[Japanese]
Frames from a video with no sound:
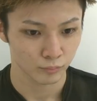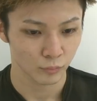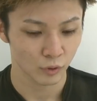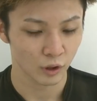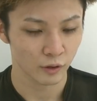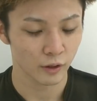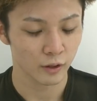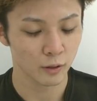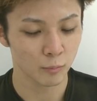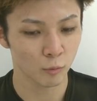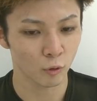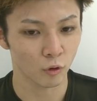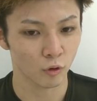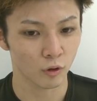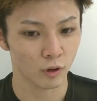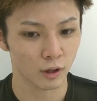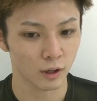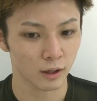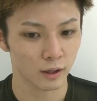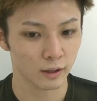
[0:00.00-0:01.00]
まあ何
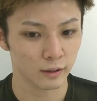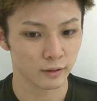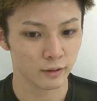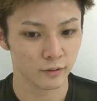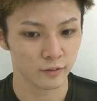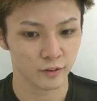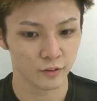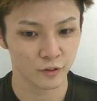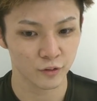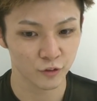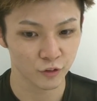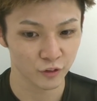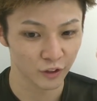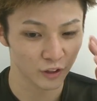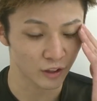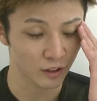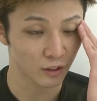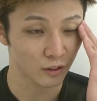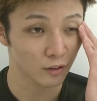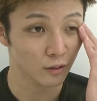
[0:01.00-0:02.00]
も当てさせず
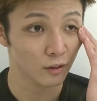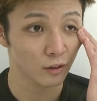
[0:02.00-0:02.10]
に、うん